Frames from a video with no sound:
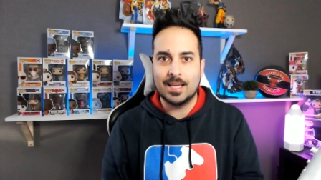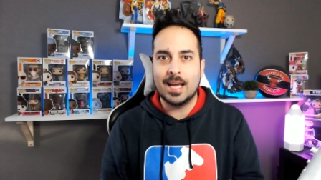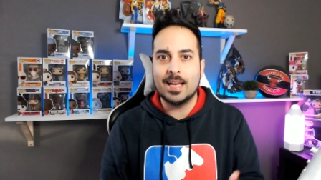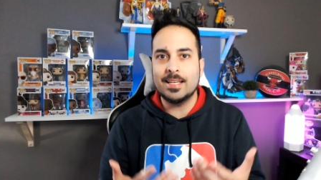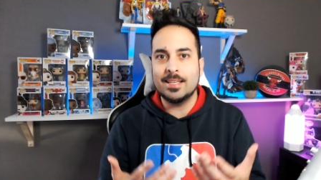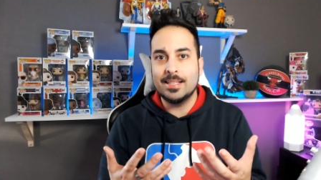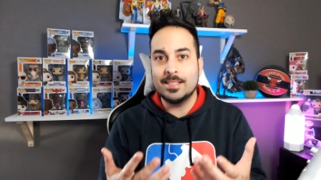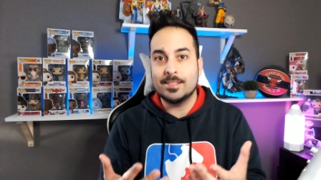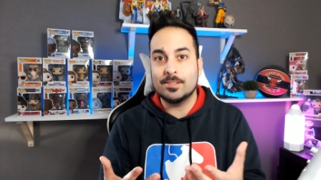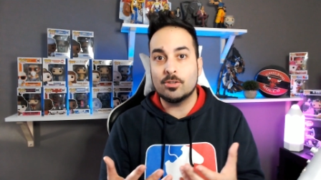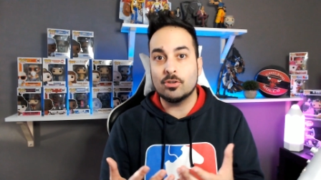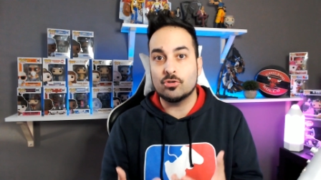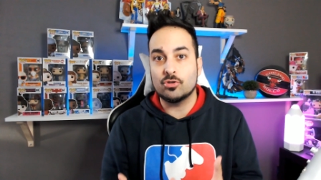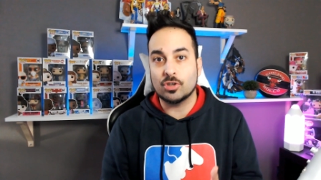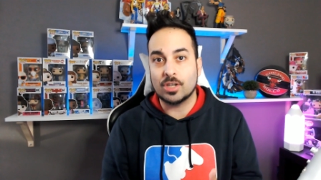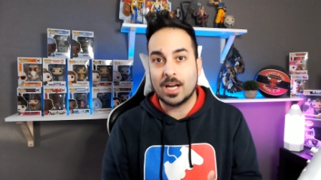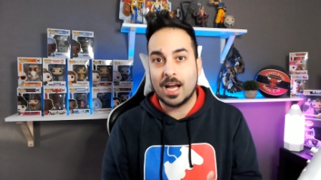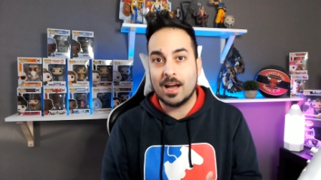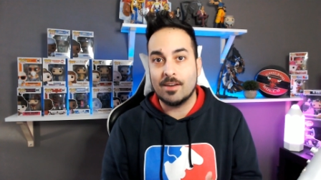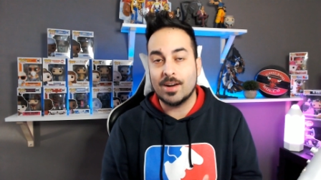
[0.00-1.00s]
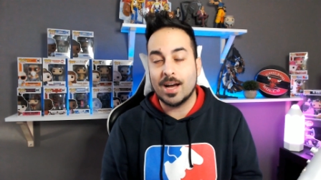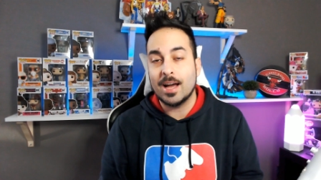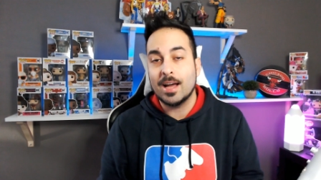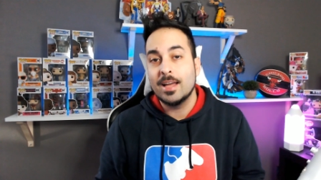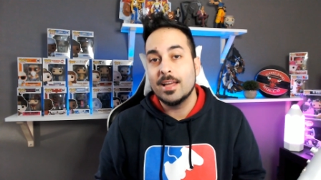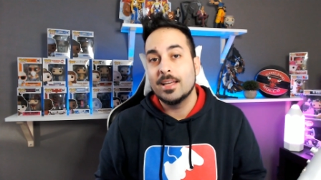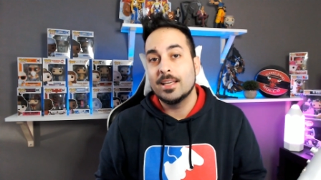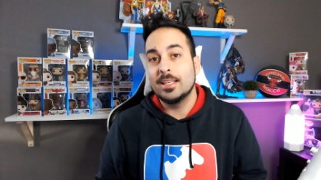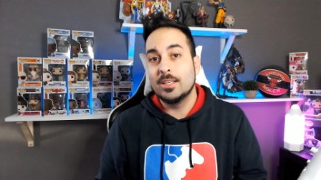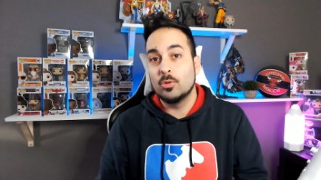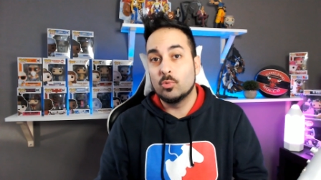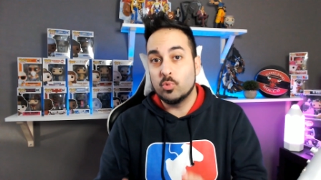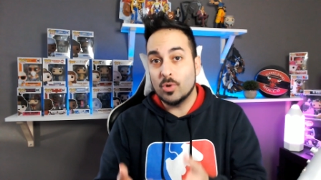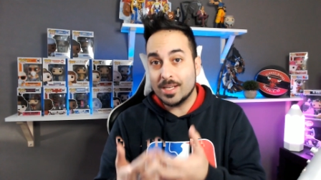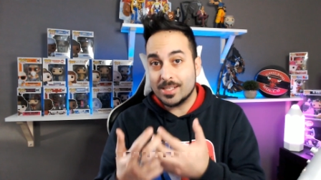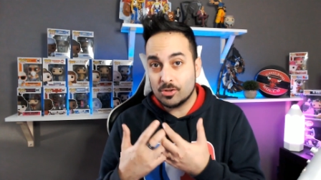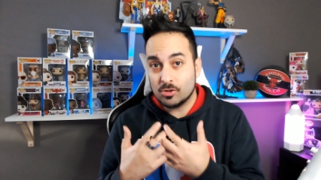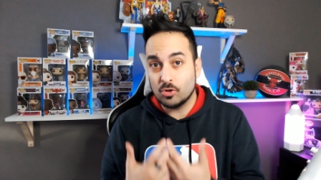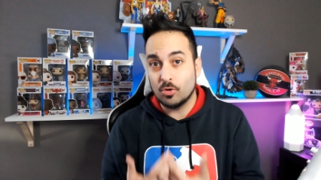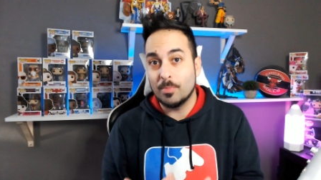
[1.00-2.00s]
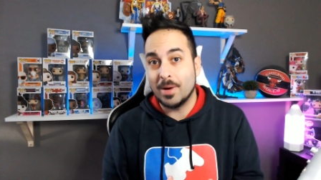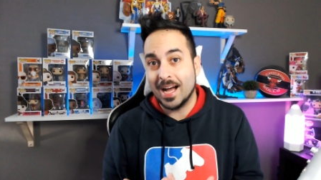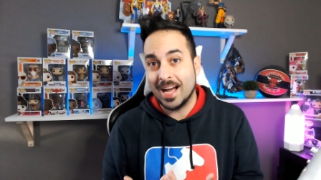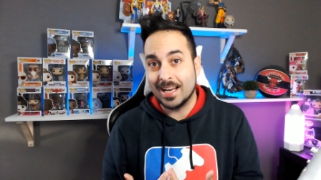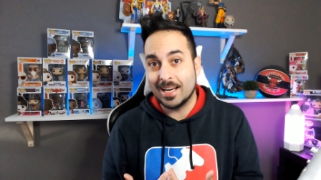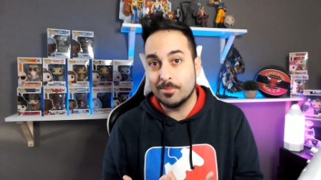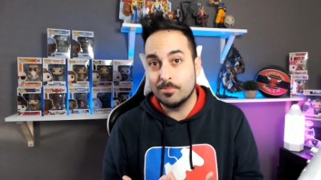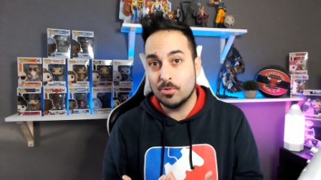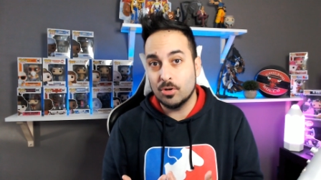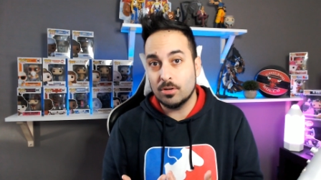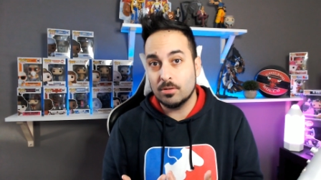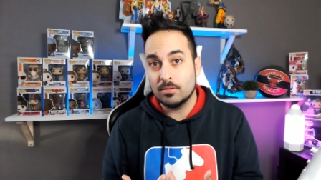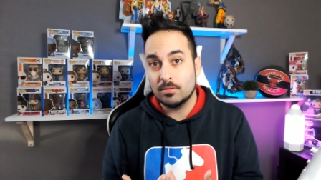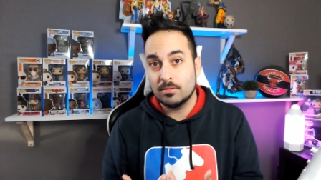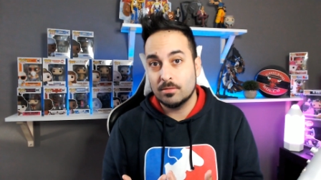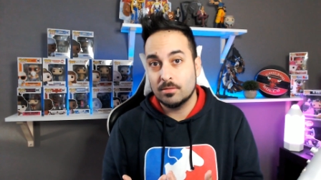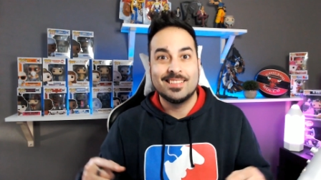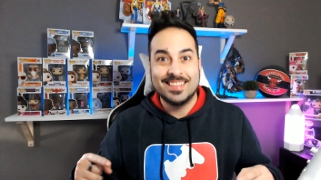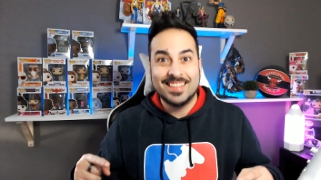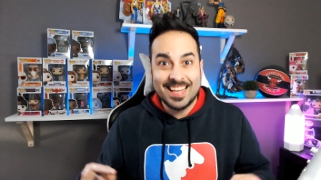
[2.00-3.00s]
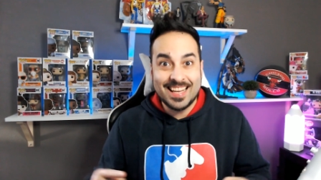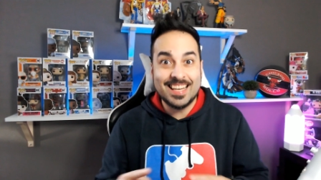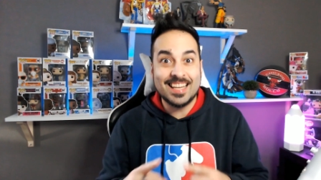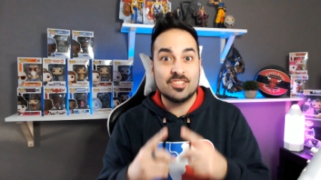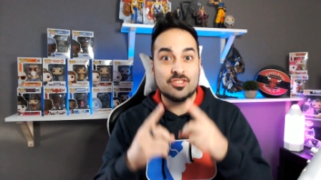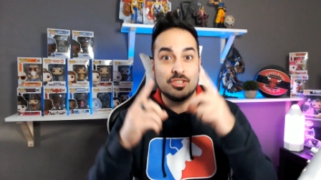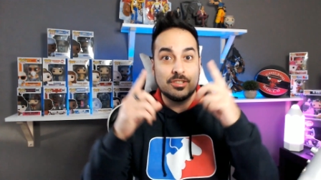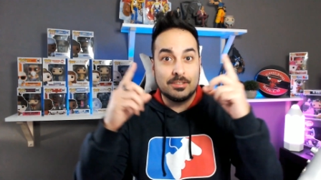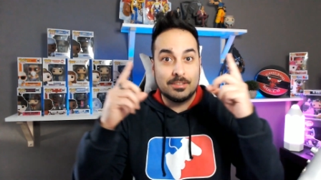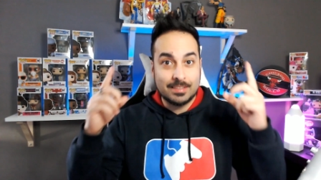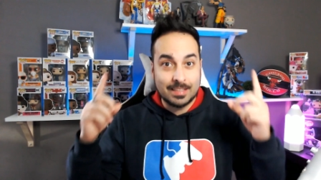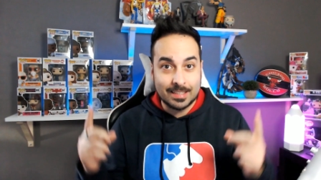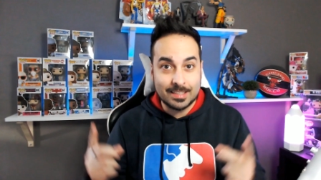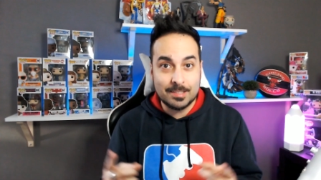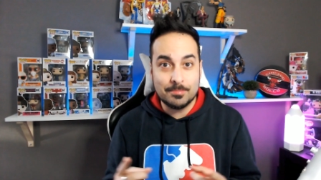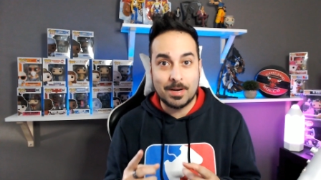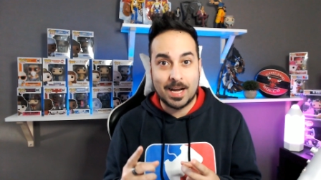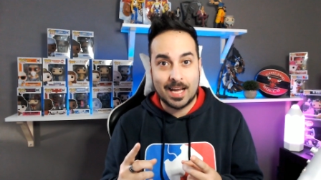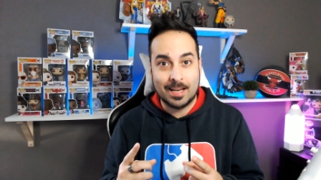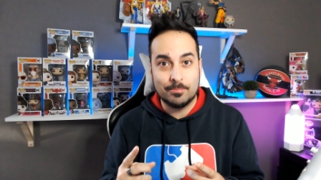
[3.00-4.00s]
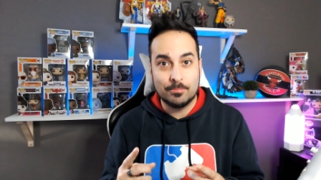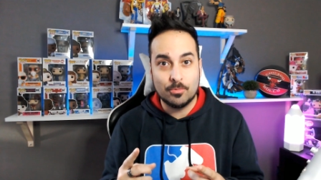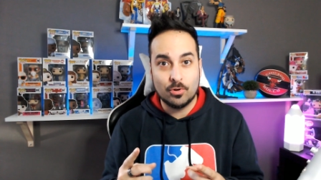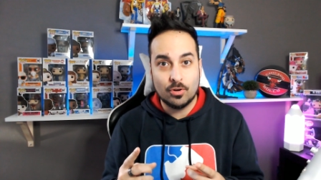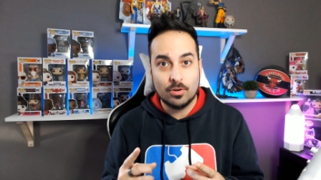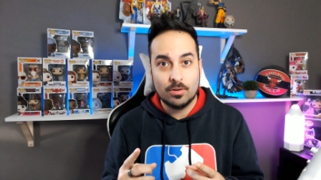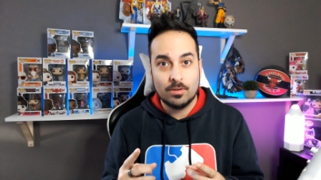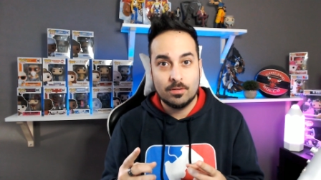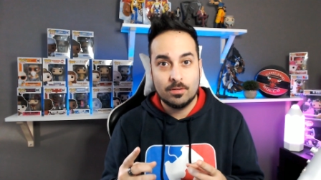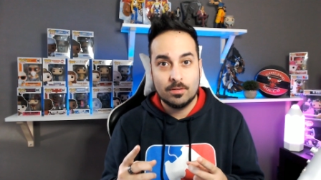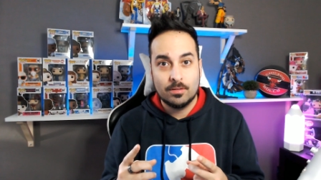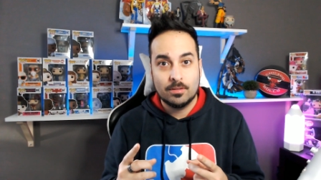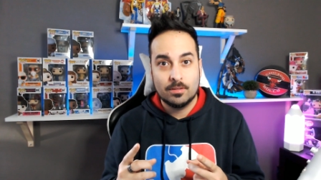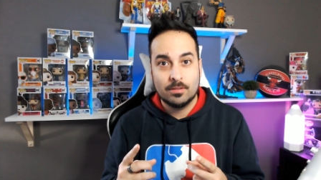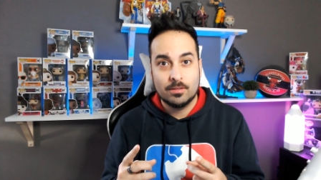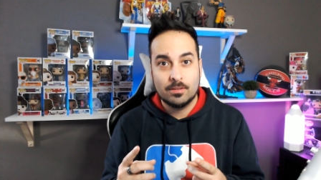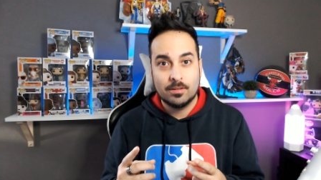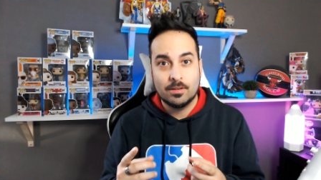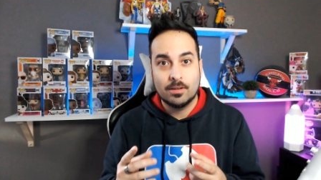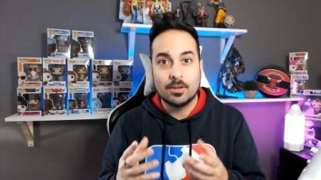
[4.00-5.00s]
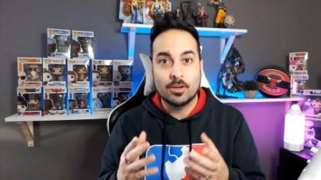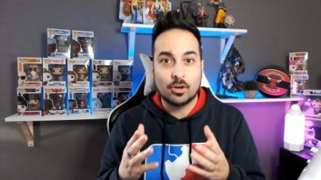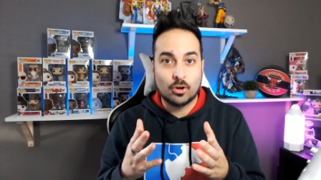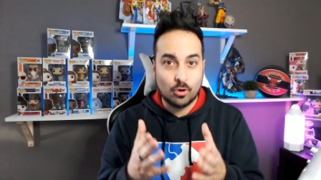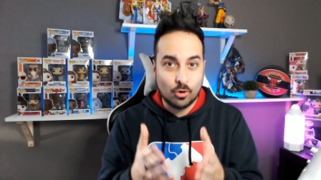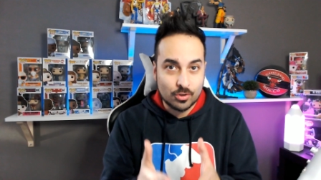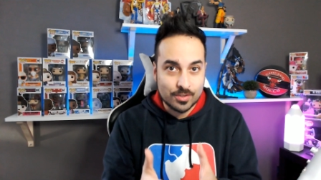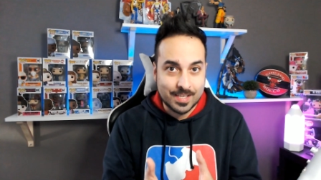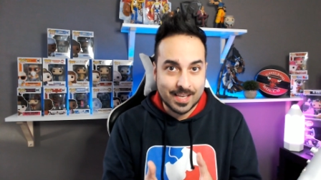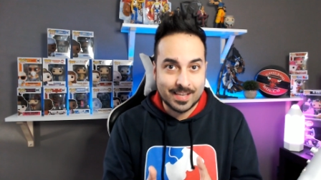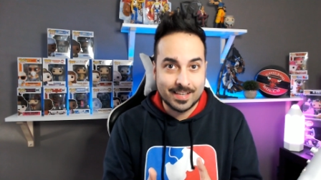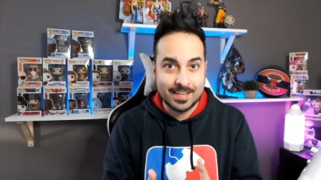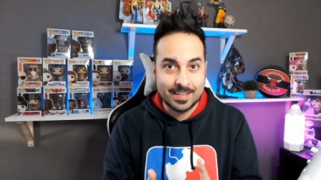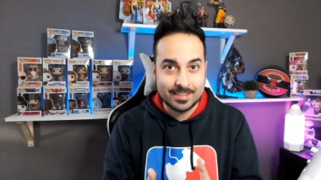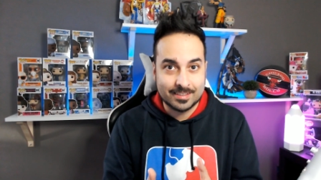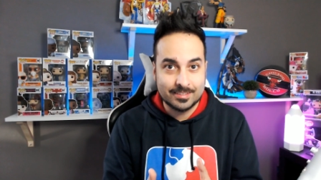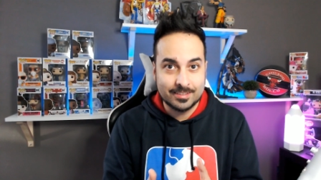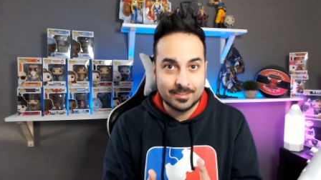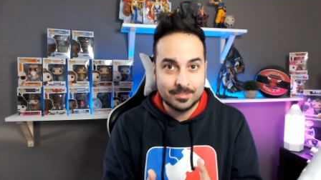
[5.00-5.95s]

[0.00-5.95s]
All'inizio giocava in questo Malmo nella città di Malmo, Rosengard.